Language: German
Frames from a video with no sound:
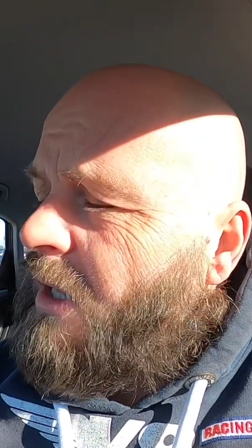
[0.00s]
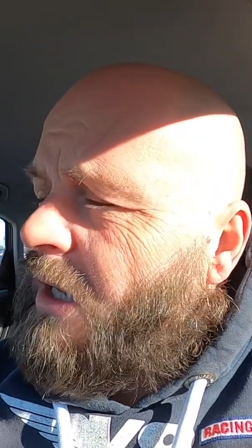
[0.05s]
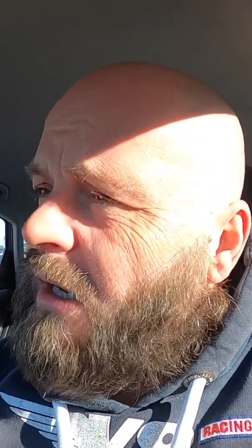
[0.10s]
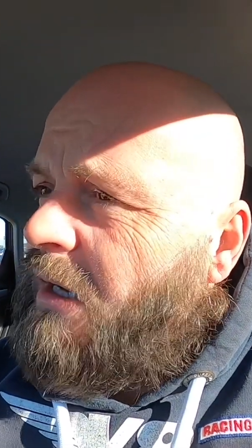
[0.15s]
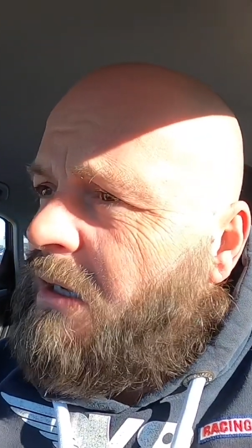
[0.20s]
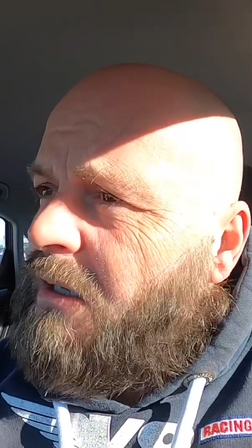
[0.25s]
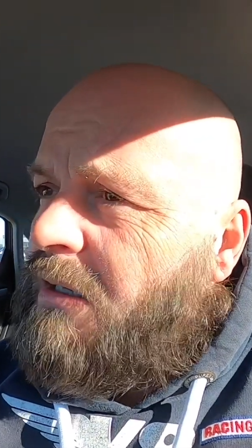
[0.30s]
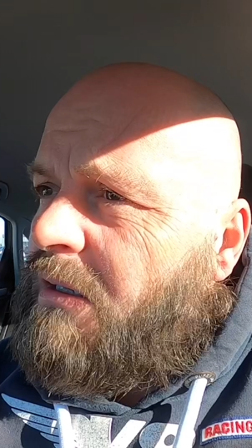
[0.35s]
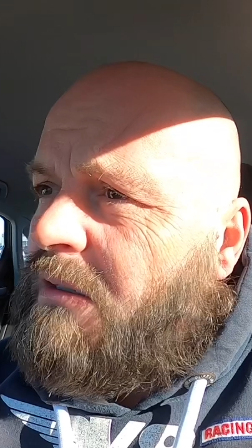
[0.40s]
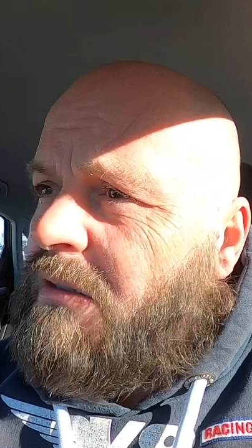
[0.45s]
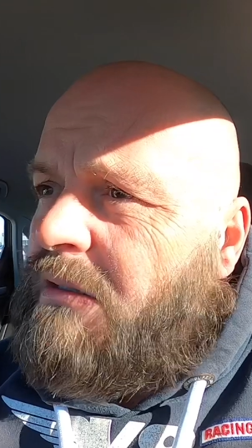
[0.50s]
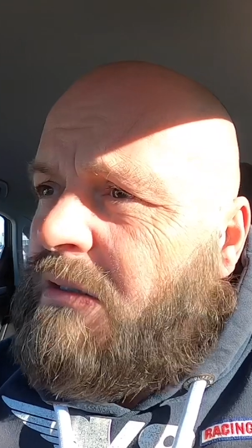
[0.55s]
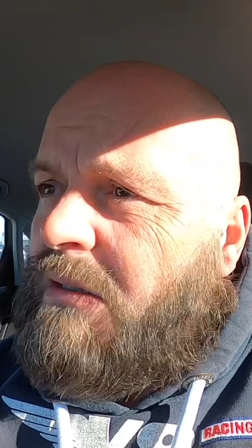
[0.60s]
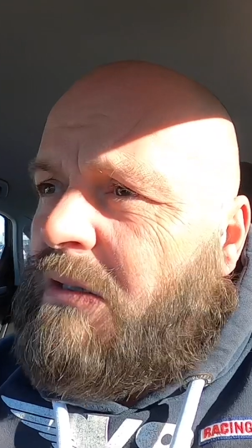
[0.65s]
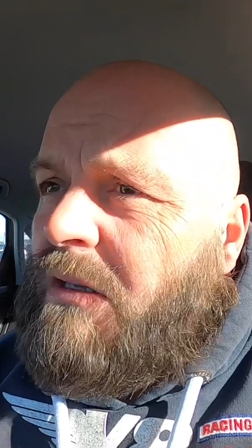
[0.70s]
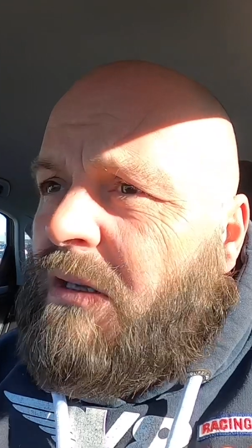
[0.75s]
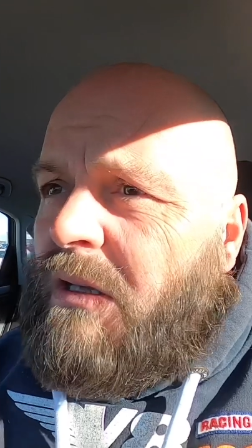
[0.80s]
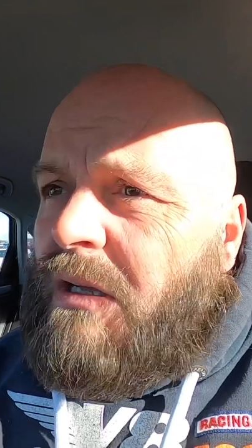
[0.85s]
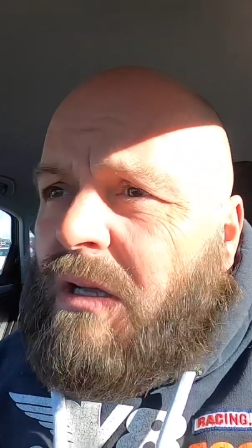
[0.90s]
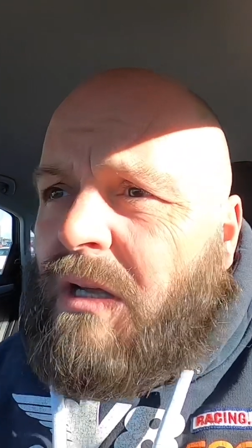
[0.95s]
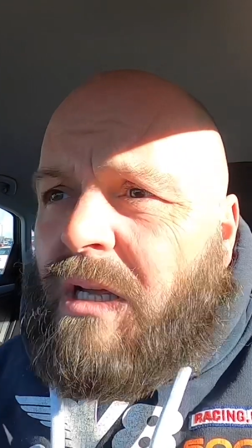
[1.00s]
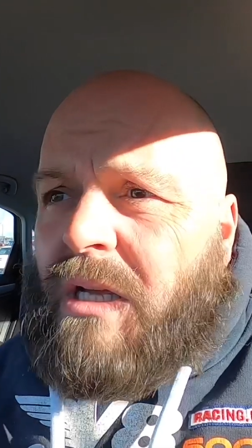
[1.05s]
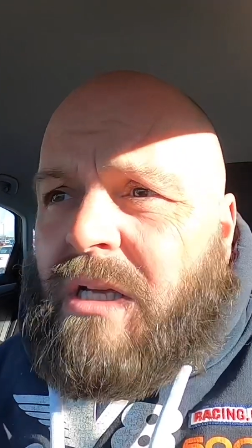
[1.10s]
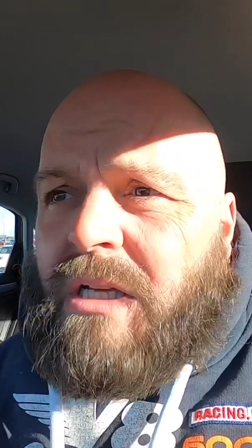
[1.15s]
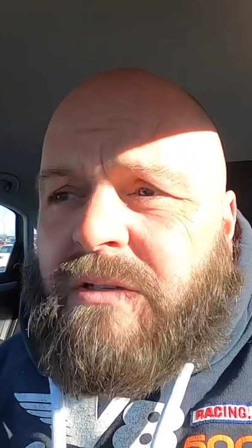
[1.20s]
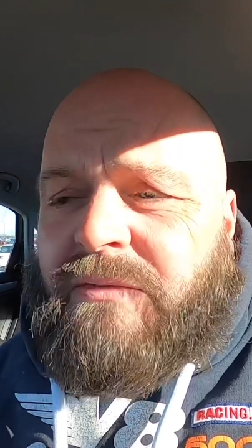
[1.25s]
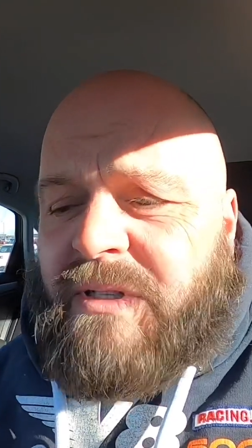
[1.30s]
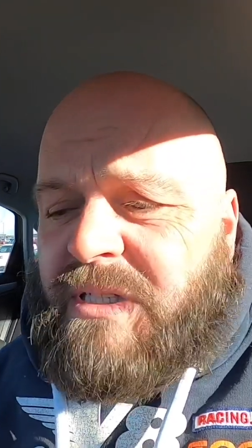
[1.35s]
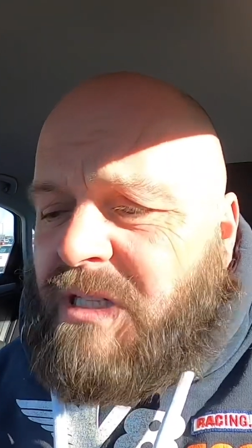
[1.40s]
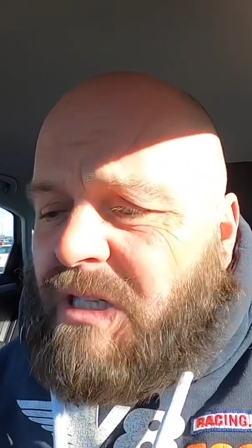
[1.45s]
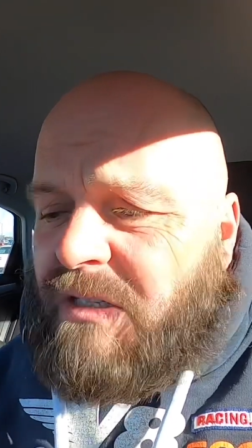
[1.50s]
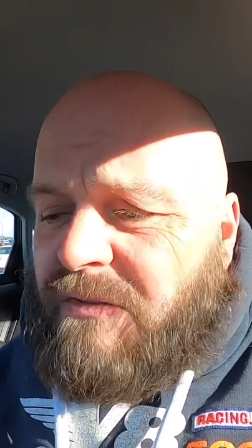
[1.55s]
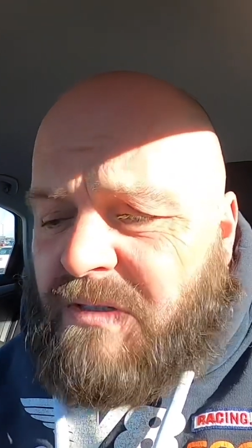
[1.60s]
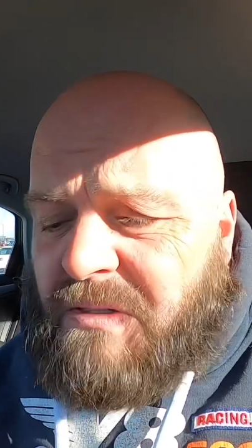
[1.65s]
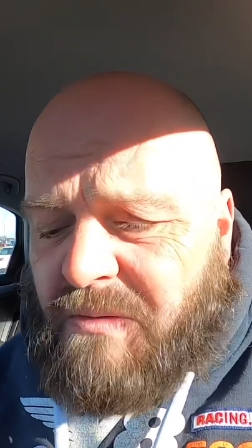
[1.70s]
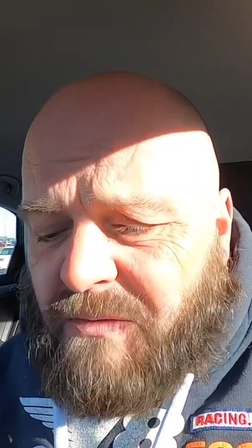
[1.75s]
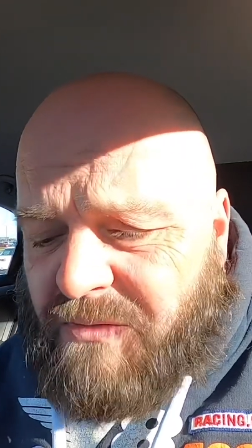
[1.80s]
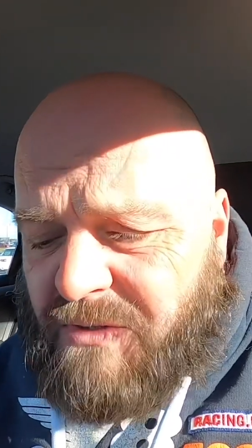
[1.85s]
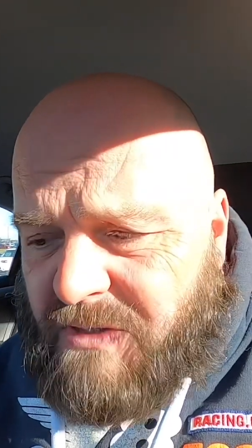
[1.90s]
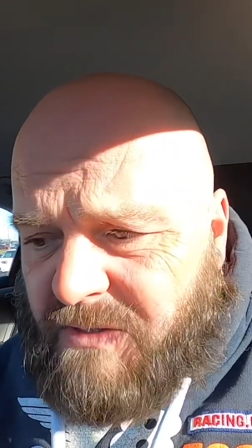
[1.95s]
äh, ich weiß gar nicht,
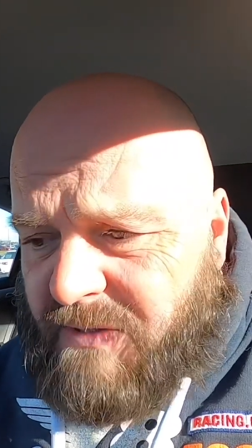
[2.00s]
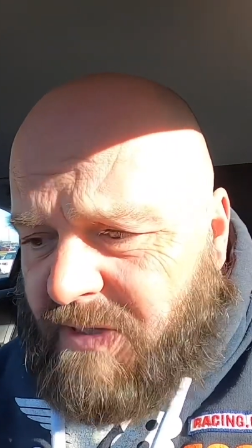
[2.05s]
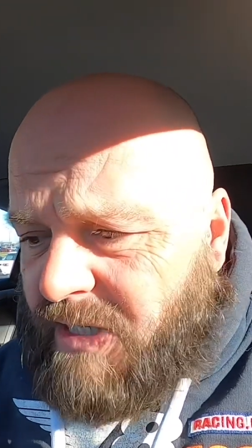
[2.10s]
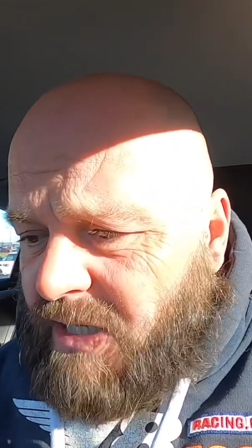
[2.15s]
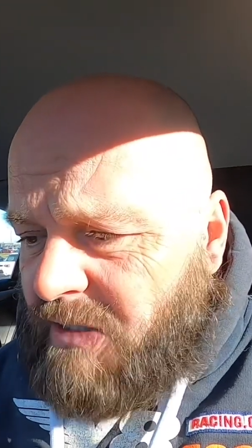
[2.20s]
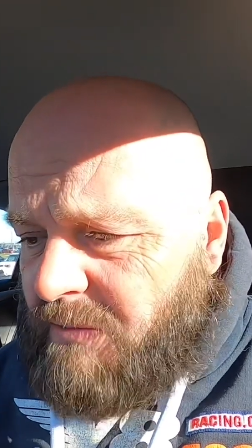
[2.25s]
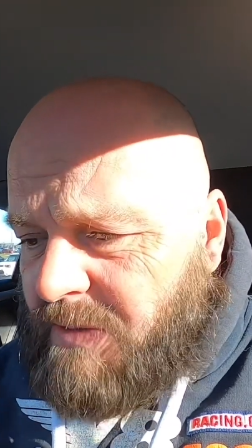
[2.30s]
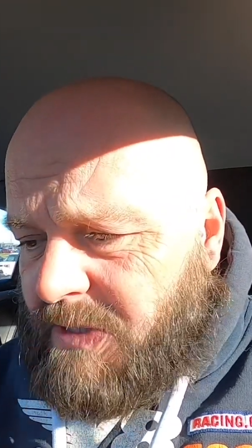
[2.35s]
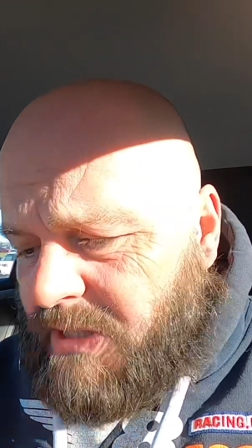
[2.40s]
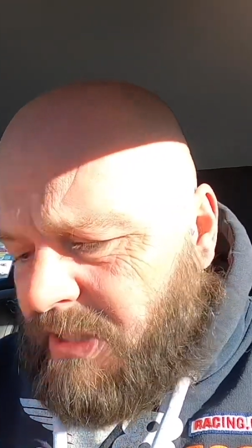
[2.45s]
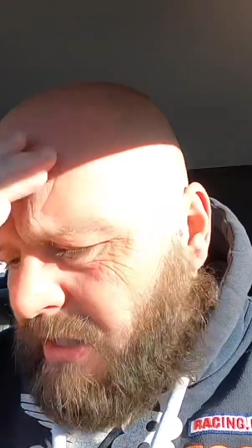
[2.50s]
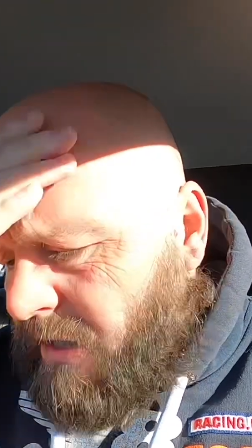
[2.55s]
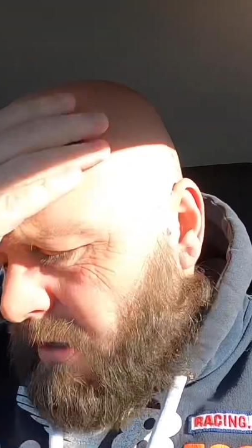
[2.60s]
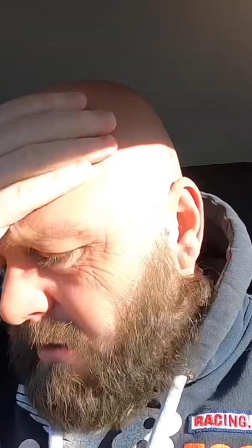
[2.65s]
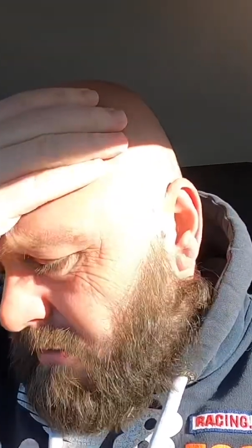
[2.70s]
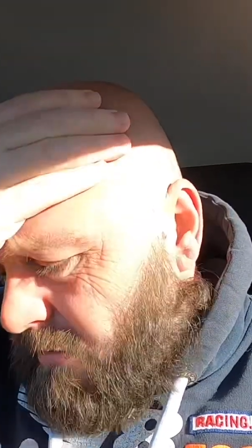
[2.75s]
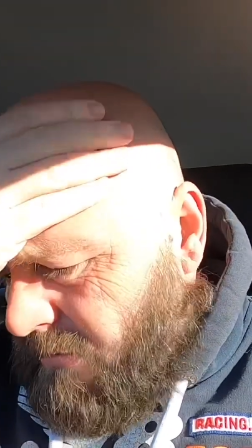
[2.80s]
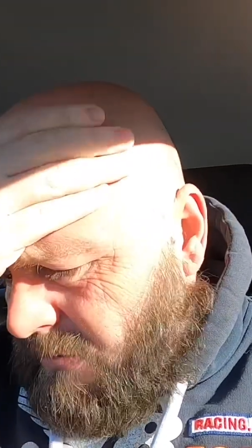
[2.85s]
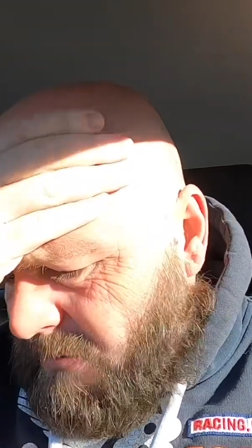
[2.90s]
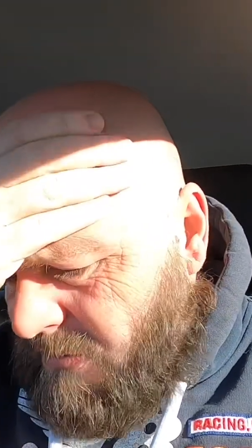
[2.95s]
was man für zwei Jahre bezahlt.